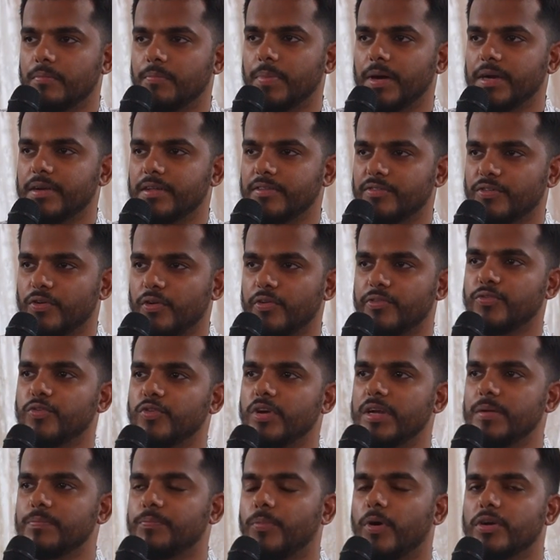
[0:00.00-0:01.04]
But it is also
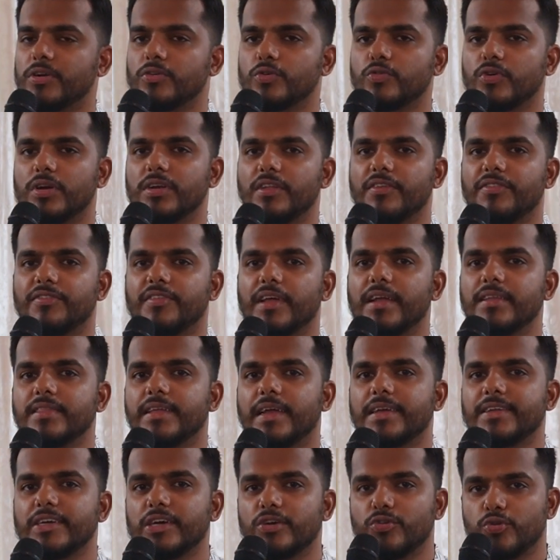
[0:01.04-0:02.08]
important to understand
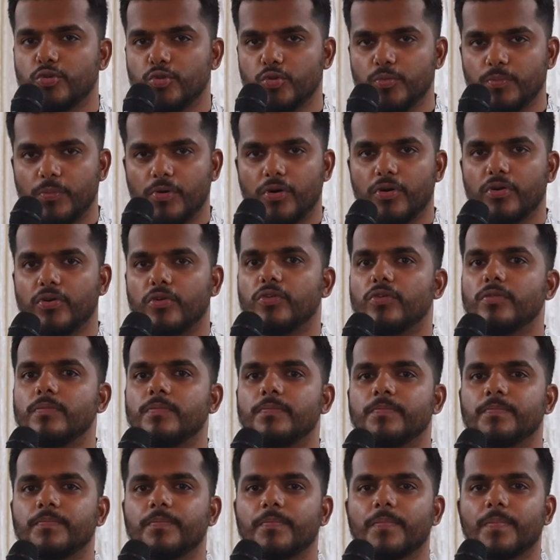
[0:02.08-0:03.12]
that your tomorrow
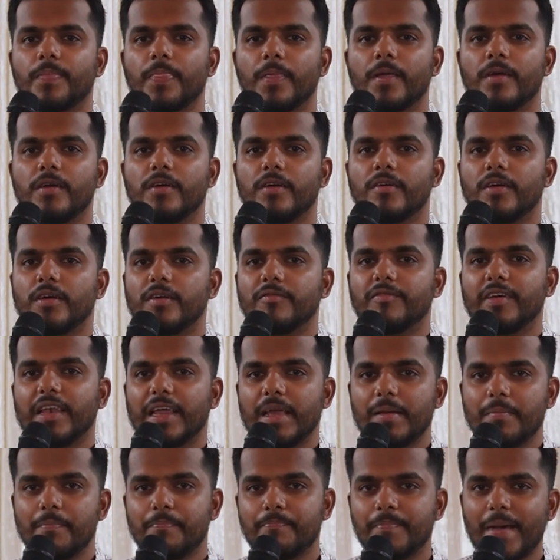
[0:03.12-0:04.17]
will
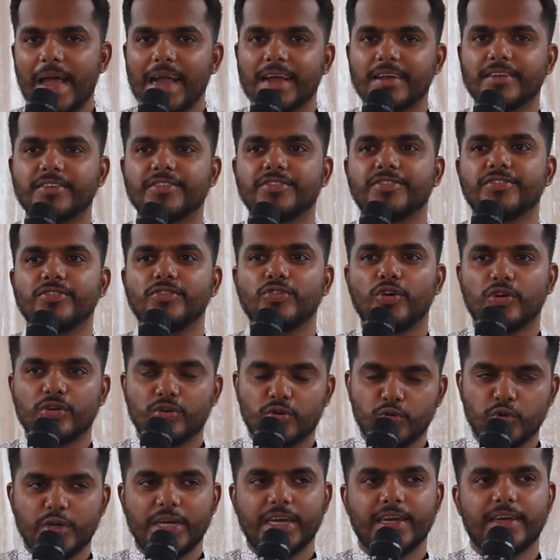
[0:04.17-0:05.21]
impact your
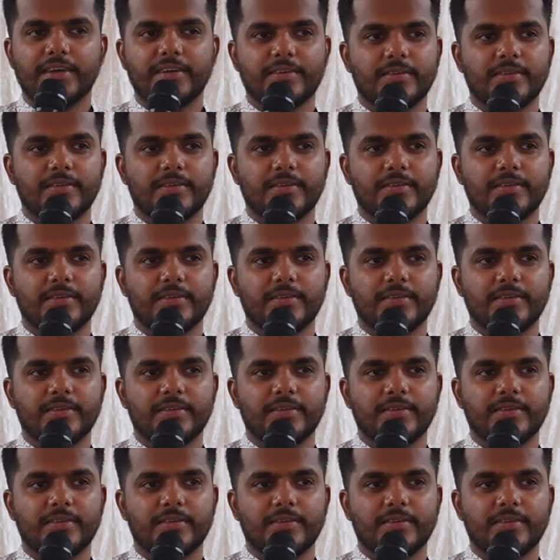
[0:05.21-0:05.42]
today.